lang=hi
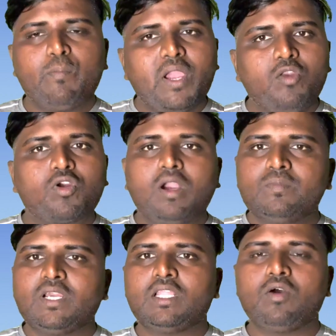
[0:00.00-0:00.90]
वैल्यू
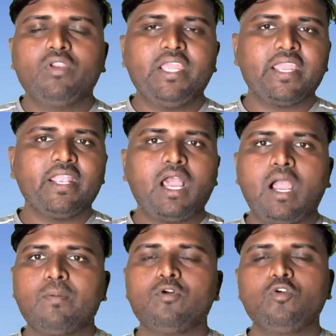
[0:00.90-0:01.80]
कम ज़्यादा हो लेकिन
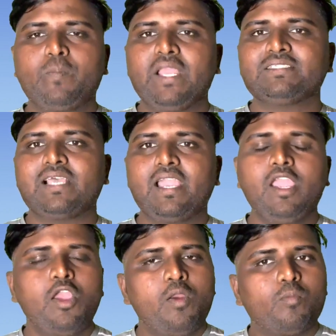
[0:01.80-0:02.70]
आपको जो पैसा
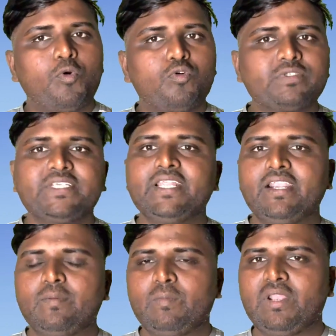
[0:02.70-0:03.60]
है वो उसी
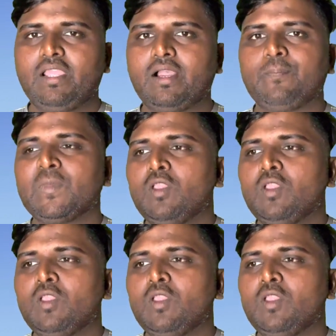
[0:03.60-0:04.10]
रेट में मिलेगा